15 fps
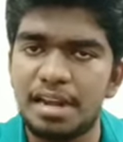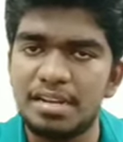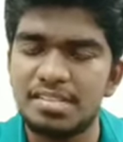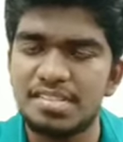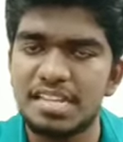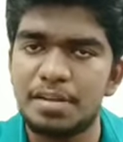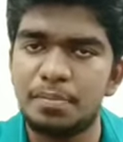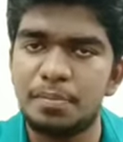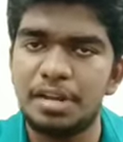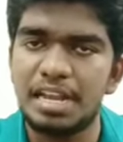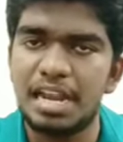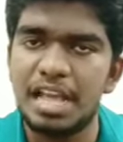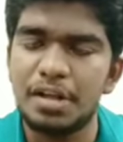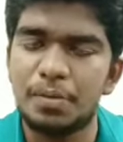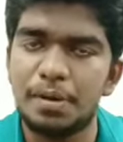ரன் செய்ய
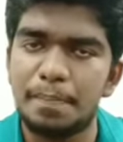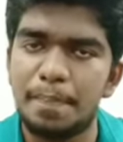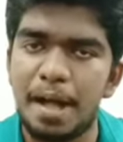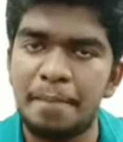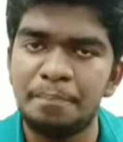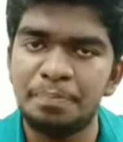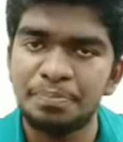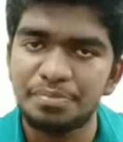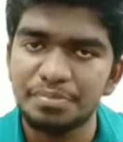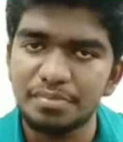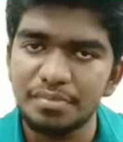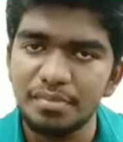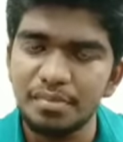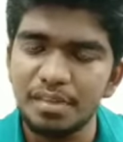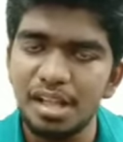முடியல குறிப்பாக
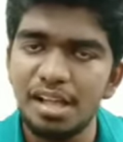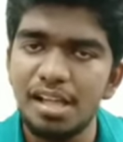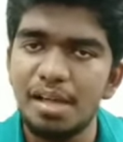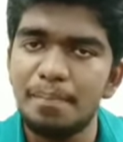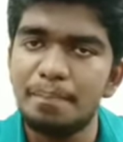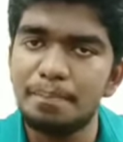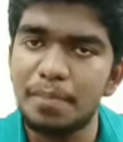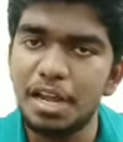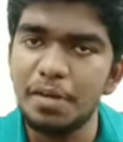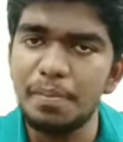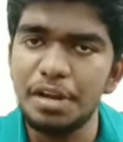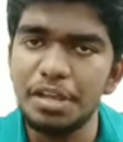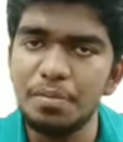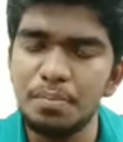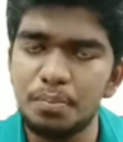
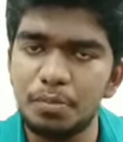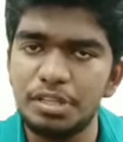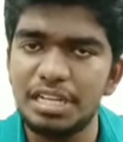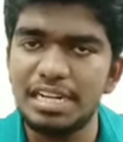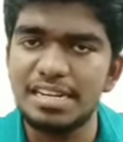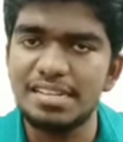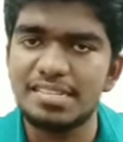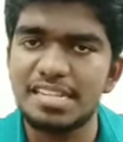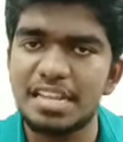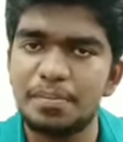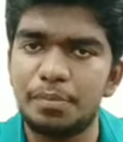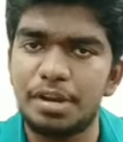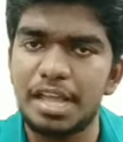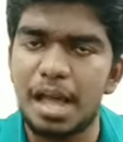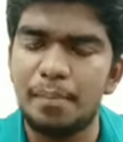மறுபடியும் முதலீடு செய்ய
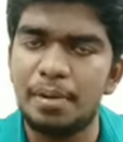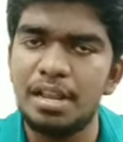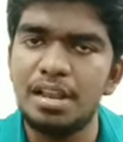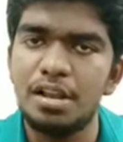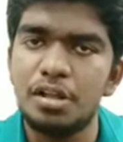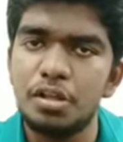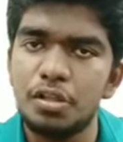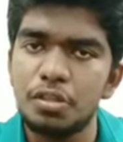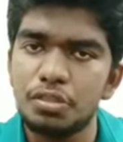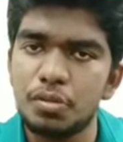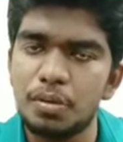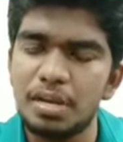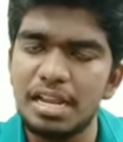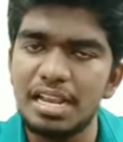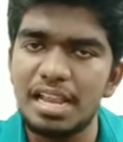முடியாமல்
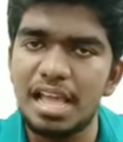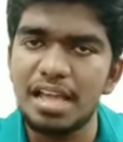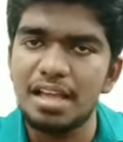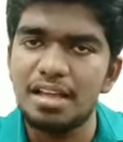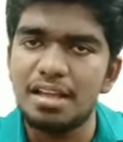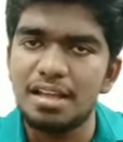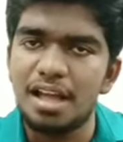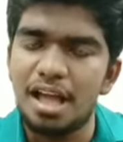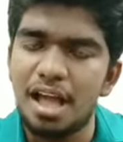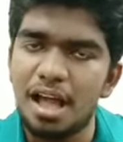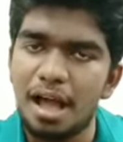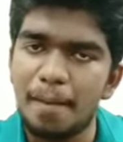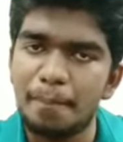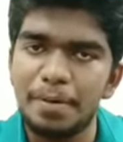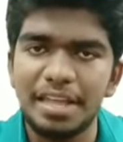தொழிலில்
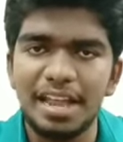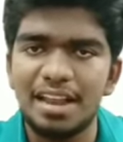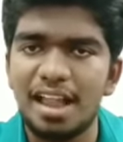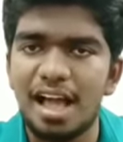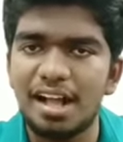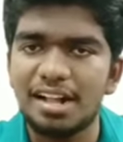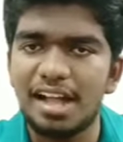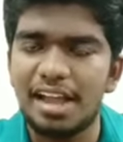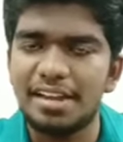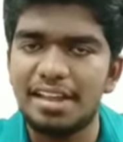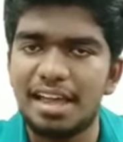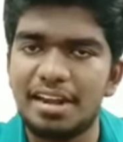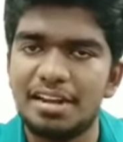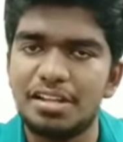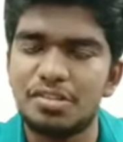அப்படியே லாக்
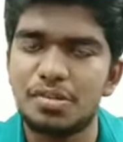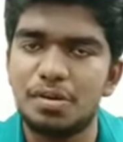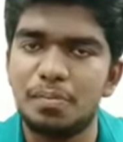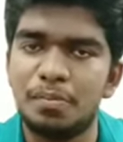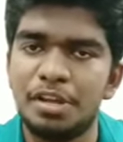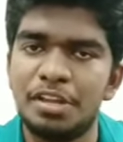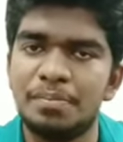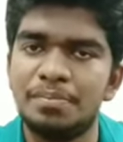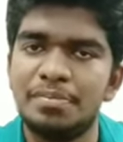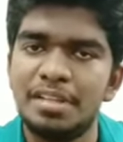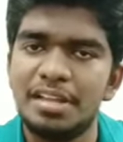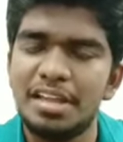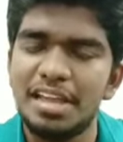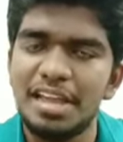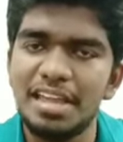ஆகிட்டார் என்றே சொல்ல முடியும்
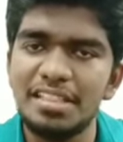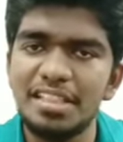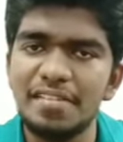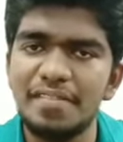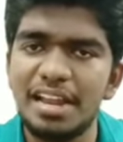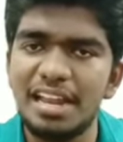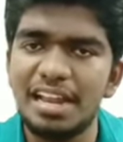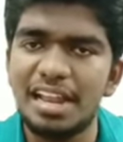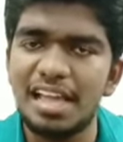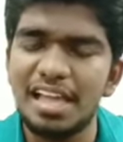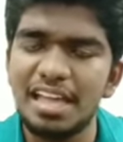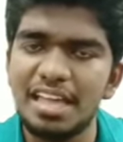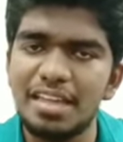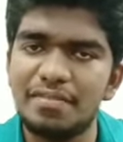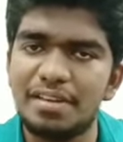இந்த வேளையில்
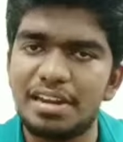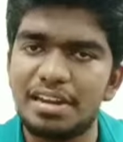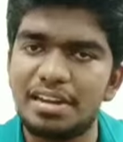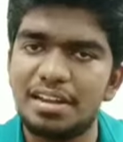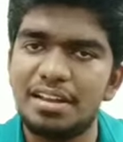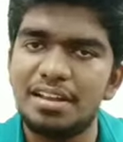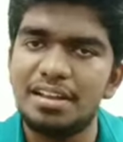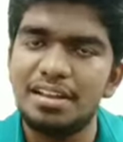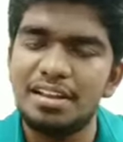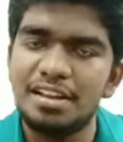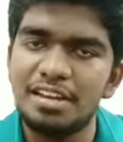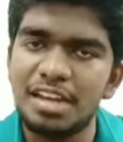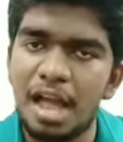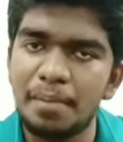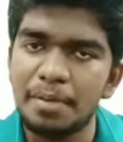இவர்
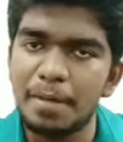நாம்